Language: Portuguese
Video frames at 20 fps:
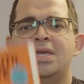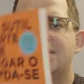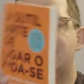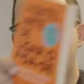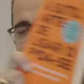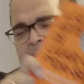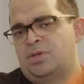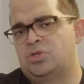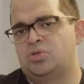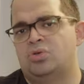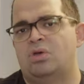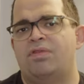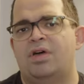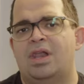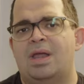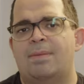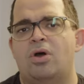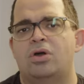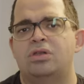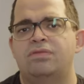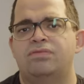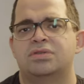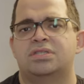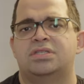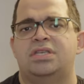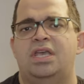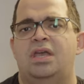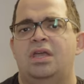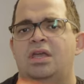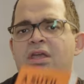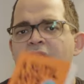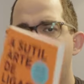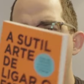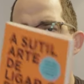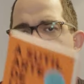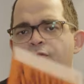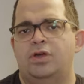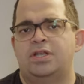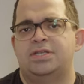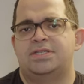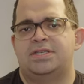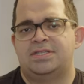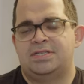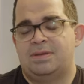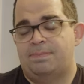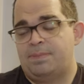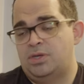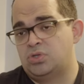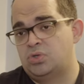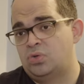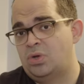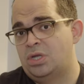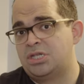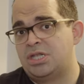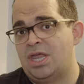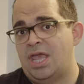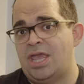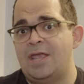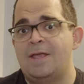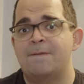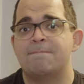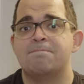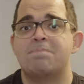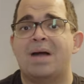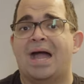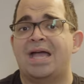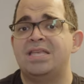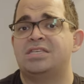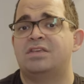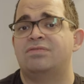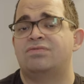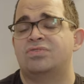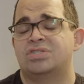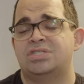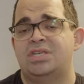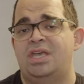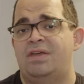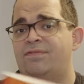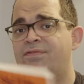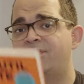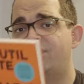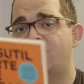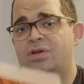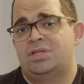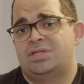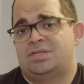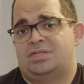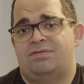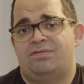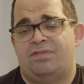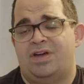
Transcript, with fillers: Se a pessoa falar mal de você, foda-se. Se a pessoa tem mais que você, foda-se.